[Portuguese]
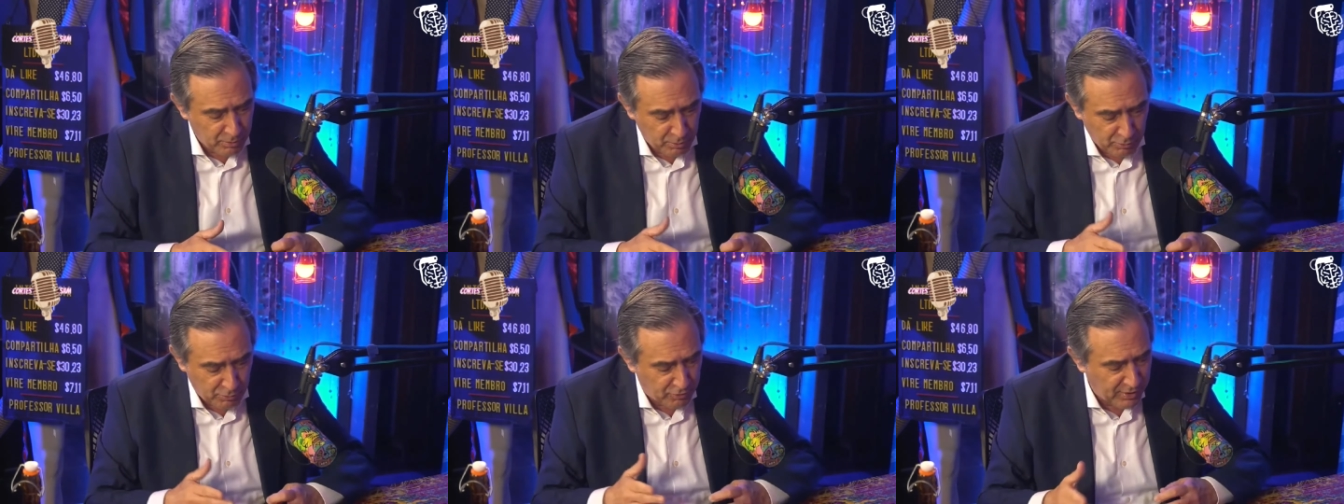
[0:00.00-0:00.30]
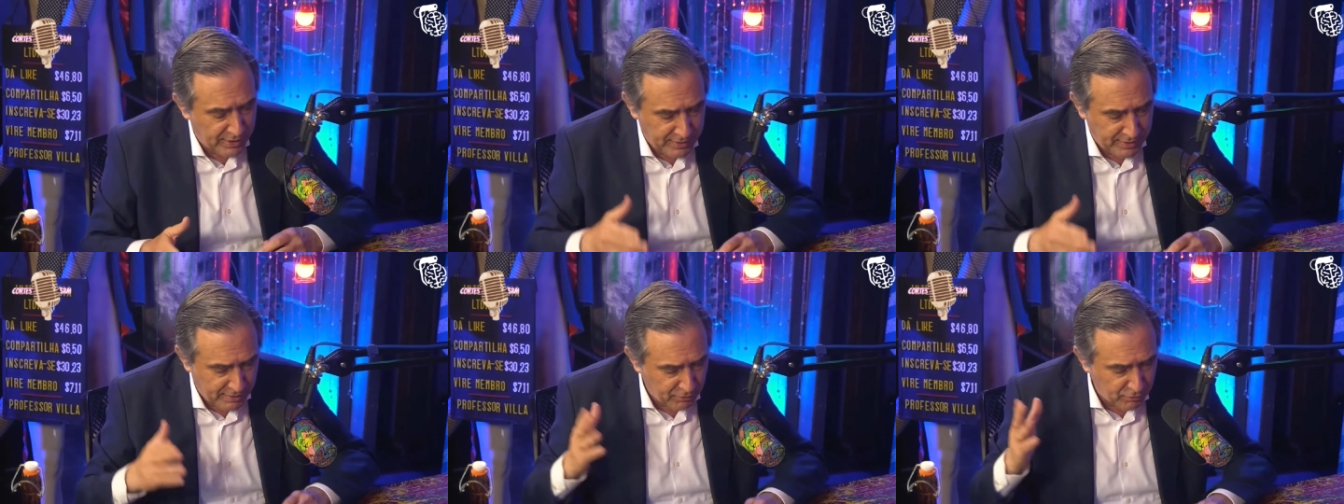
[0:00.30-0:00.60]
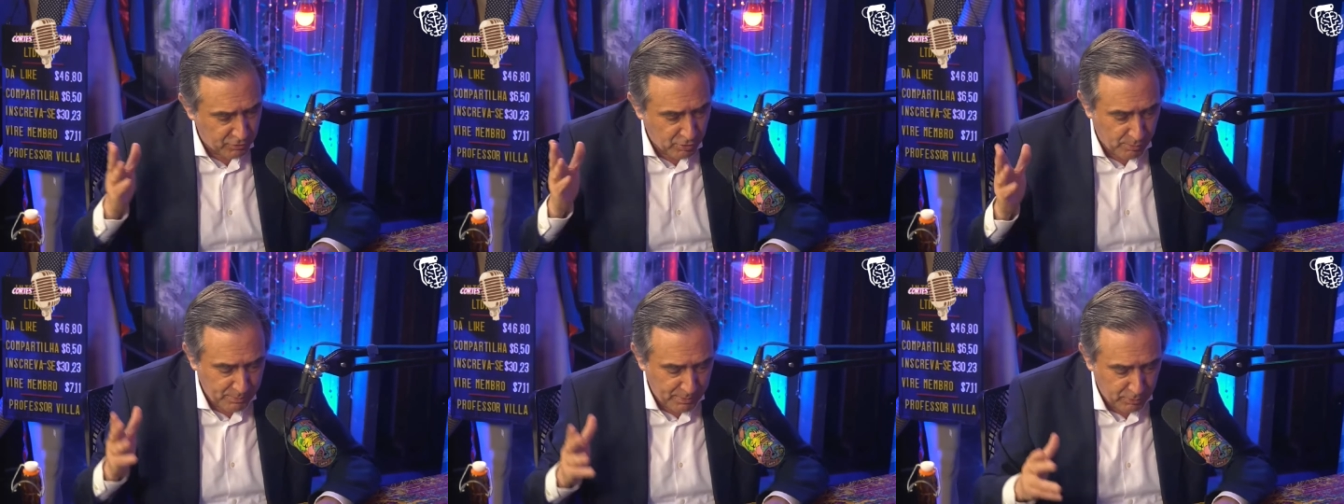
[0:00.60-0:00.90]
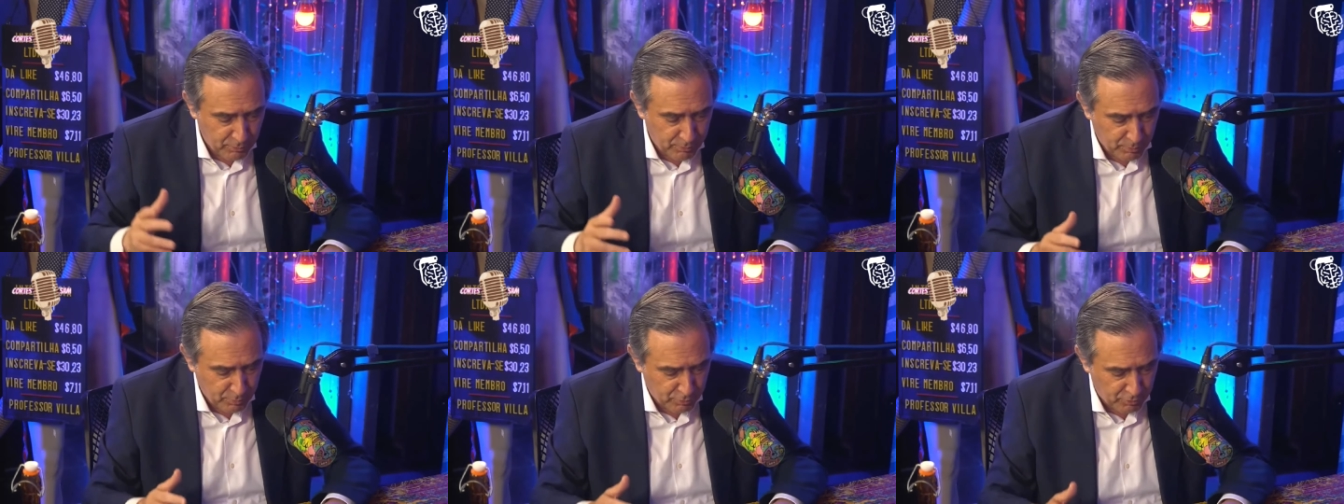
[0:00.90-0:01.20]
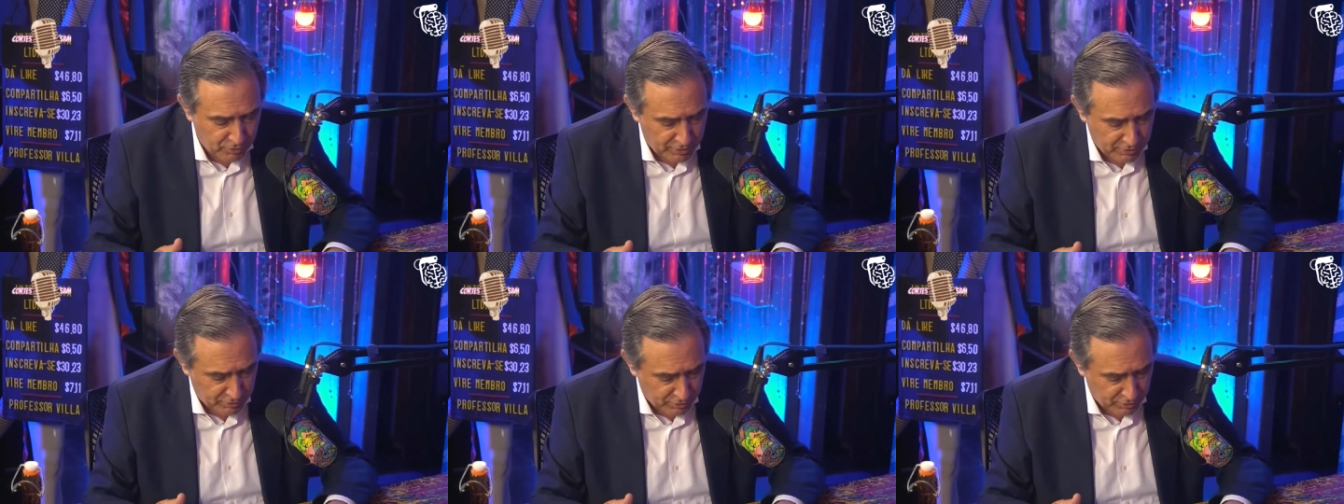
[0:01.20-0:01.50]
não sei ainda se é o mesmo
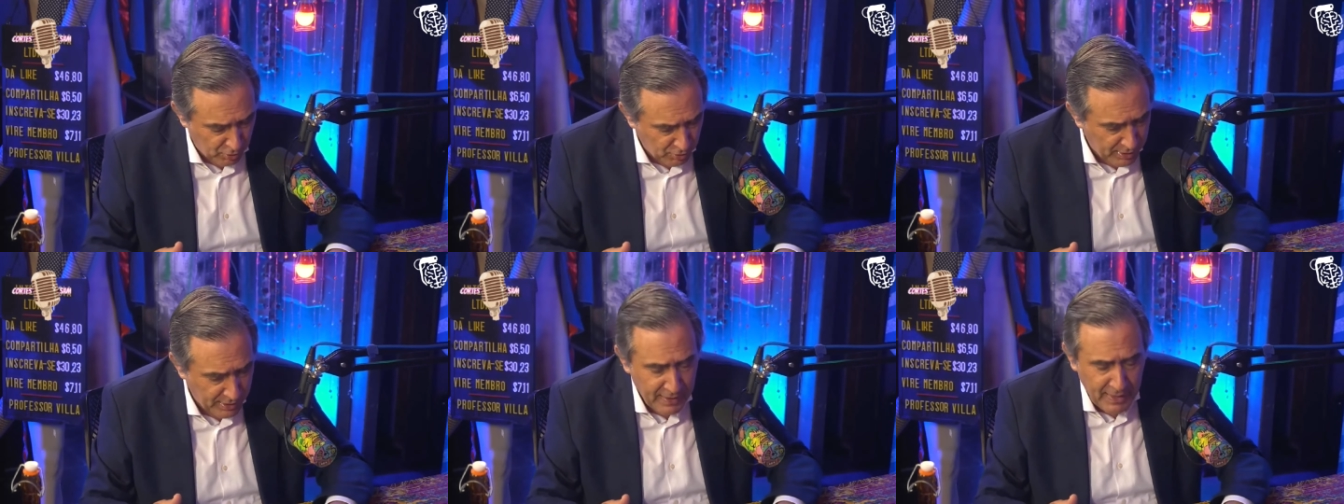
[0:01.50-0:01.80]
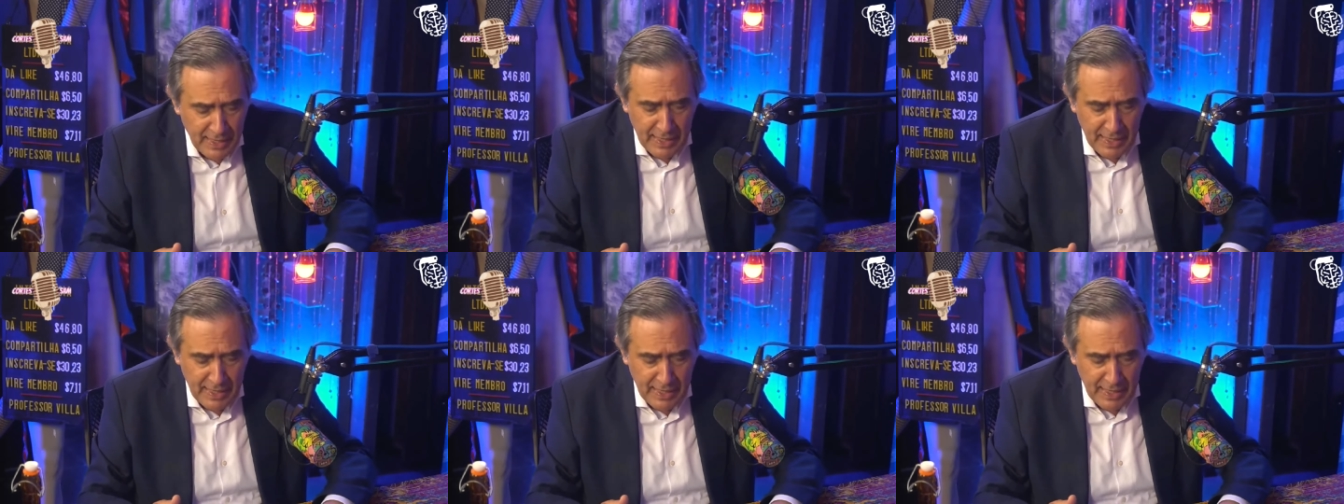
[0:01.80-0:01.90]
sim, senhor,